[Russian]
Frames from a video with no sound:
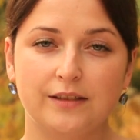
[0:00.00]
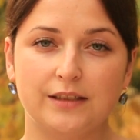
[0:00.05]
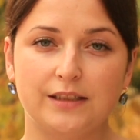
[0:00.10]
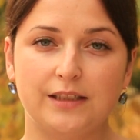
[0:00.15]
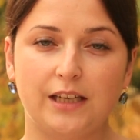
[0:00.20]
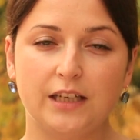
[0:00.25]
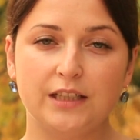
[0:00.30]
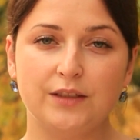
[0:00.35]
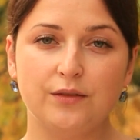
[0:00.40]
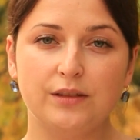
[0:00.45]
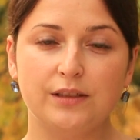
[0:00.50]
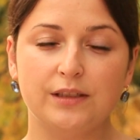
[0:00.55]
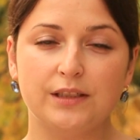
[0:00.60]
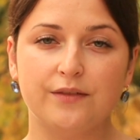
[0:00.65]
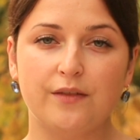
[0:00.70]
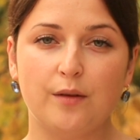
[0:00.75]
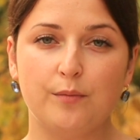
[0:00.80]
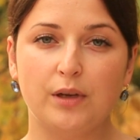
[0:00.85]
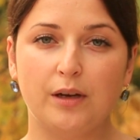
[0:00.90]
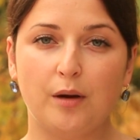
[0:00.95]
Здравствуйте, с
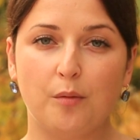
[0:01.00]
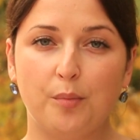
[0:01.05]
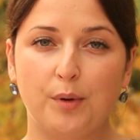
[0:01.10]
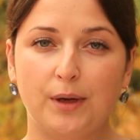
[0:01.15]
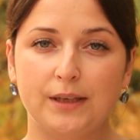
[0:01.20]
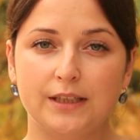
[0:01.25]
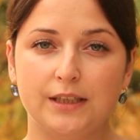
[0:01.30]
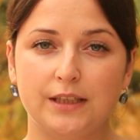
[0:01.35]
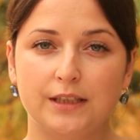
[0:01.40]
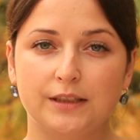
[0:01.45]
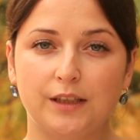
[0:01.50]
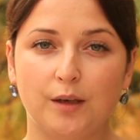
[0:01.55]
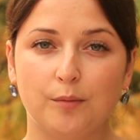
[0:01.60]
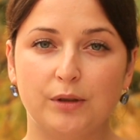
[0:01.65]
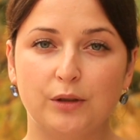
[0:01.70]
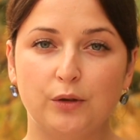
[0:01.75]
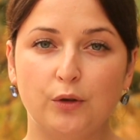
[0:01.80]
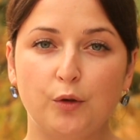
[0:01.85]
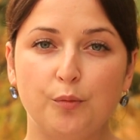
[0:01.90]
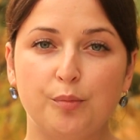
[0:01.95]
вами компания
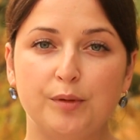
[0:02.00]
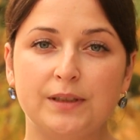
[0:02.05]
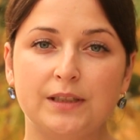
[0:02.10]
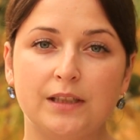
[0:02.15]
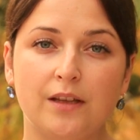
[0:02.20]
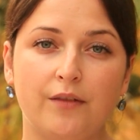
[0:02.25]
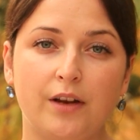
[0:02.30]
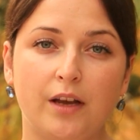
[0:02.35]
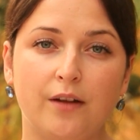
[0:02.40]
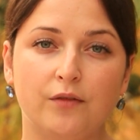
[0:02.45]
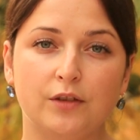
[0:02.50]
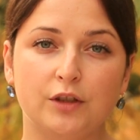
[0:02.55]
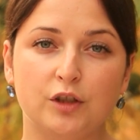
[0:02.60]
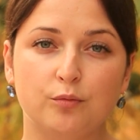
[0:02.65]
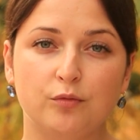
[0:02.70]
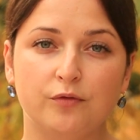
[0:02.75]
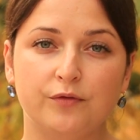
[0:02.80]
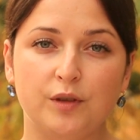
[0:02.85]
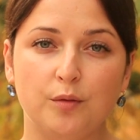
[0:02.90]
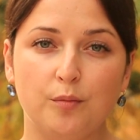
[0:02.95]
«Электромотор». Представляем
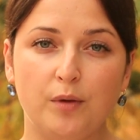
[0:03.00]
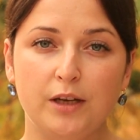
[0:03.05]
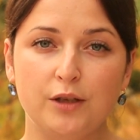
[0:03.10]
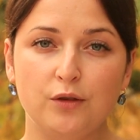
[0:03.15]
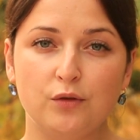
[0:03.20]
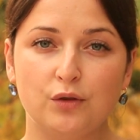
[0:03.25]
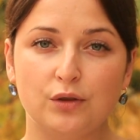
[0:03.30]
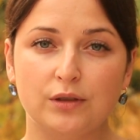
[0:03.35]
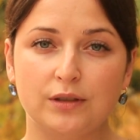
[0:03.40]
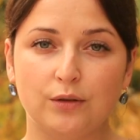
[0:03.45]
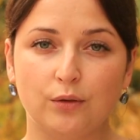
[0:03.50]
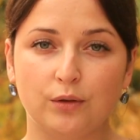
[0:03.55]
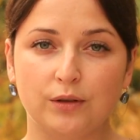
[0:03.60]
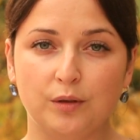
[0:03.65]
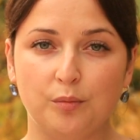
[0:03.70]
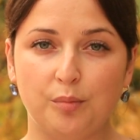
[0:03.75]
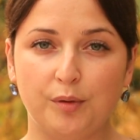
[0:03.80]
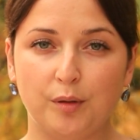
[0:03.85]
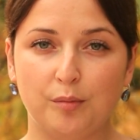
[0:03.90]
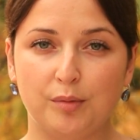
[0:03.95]
вашему вниманию
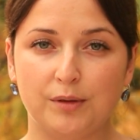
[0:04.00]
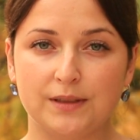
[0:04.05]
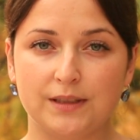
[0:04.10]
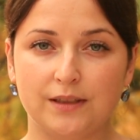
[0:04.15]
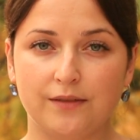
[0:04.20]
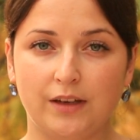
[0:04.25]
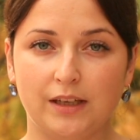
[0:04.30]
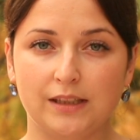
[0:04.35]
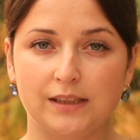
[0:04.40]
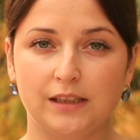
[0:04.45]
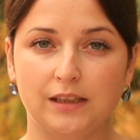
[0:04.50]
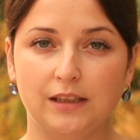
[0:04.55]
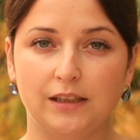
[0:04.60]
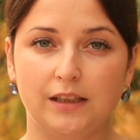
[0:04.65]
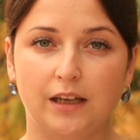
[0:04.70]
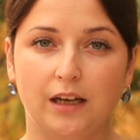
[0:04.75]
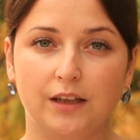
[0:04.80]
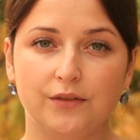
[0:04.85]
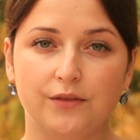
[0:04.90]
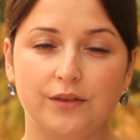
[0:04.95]
частотный преобразователь
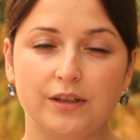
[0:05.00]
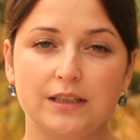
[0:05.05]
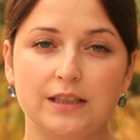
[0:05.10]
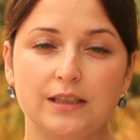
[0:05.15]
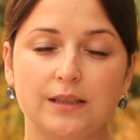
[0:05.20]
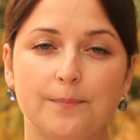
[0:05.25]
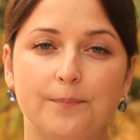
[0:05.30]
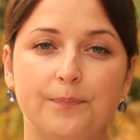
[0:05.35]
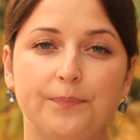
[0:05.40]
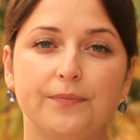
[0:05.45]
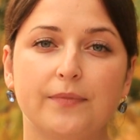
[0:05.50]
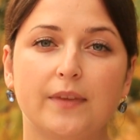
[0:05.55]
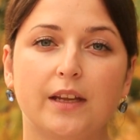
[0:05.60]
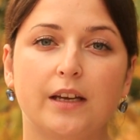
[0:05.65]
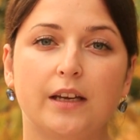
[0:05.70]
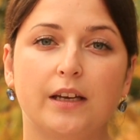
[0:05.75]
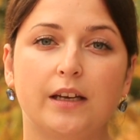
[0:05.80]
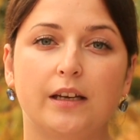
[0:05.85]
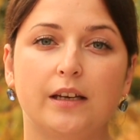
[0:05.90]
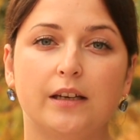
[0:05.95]
«Данфас».
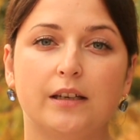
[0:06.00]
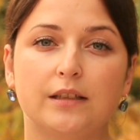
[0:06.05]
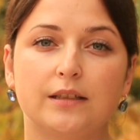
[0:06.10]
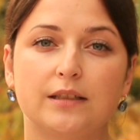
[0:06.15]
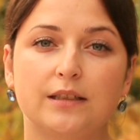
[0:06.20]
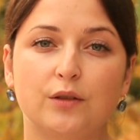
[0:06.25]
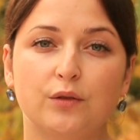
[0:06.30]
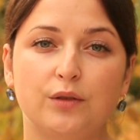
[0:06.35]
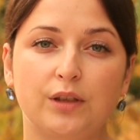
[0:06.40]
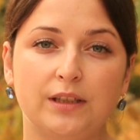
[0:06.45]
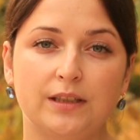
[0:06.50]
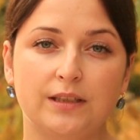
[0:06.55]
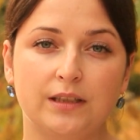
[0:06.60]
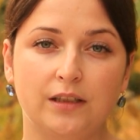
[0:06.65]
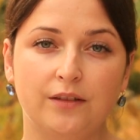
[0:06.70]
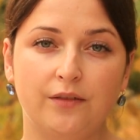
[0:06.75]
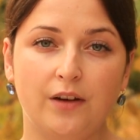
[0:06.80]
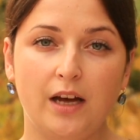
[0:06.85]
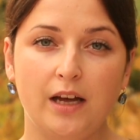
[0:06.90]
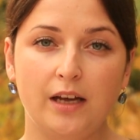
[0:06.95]

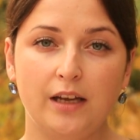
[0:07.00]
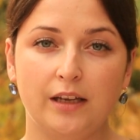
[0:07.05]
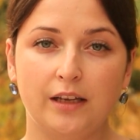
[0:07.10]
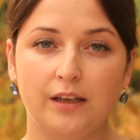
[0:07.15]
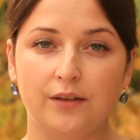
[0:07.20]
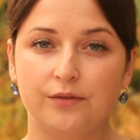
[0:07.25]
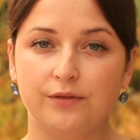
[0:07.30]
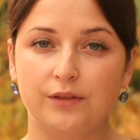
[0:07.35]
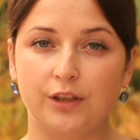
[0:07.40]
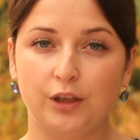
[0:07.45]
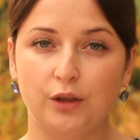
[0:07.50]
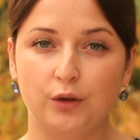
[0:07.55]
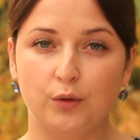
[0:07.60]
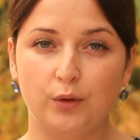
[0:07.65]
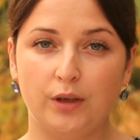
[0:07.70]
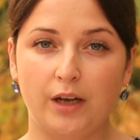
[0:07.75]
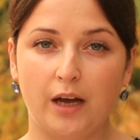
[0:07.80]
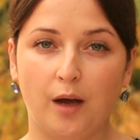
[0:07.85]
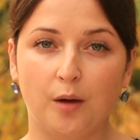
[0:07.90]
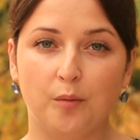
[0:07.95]
132
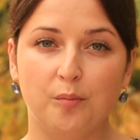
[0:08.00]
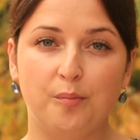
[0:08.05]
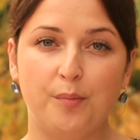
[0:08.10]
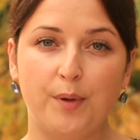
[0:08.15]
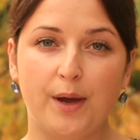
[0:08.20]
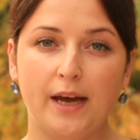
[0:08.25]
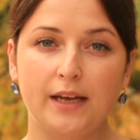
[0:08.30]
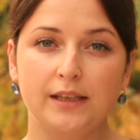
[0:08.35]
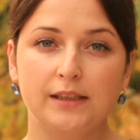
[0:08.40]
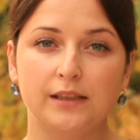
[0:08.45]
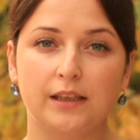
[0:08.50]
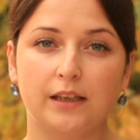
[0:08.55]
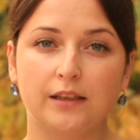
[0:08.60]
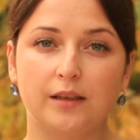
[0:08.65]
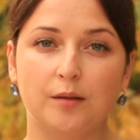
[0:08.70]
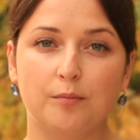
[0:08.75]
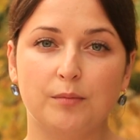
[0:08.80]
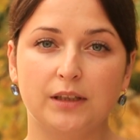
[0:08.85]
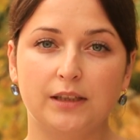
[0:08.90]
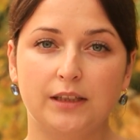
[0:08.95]
F3005 –
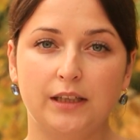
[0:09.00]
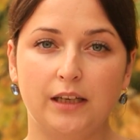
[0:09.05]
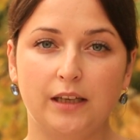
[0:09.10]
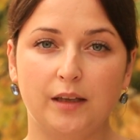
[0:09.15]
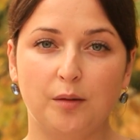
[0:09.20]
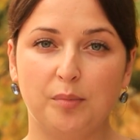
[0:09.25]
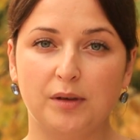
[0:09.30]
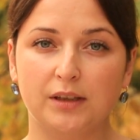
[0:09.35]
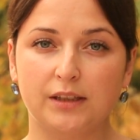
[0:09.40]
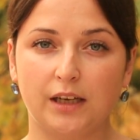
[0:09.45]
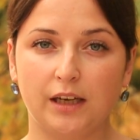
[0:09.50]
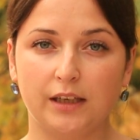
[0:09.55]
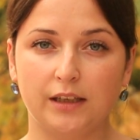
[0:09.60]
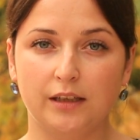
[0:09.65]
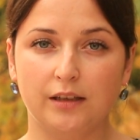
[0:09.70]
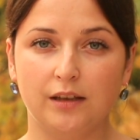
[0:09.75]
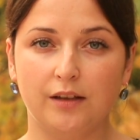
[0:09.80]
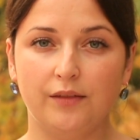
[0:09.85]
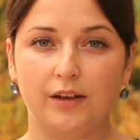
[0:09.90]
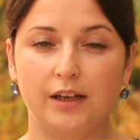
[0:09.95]
это модель на 1,5
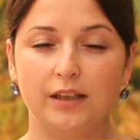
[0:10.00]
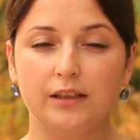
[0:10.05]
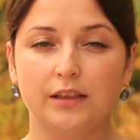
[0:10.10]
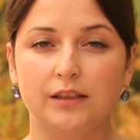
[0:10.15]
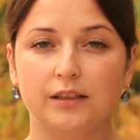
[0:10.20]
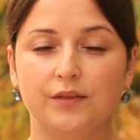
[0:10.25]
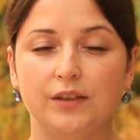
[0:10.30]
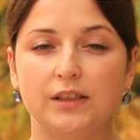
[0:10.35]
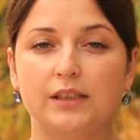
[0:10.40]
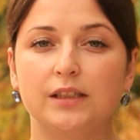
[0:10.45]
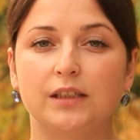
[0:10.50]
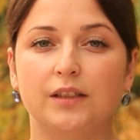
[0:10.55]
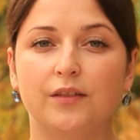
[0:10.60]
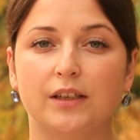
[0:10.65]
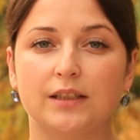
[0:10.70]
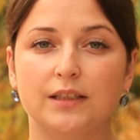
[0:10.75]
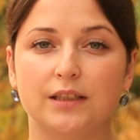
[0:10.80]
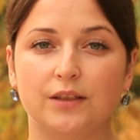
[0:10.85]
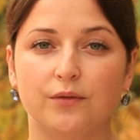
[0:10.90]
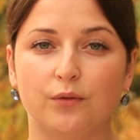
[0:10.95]
киловатта,
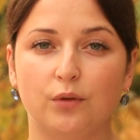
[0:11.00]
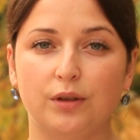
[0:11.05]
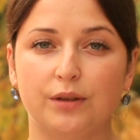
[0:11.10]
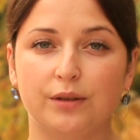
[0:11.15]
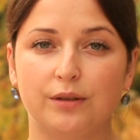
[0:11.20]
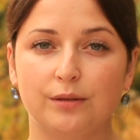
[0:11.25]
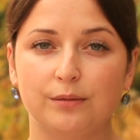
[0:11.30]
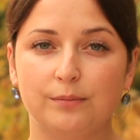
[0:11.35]
220 вольт.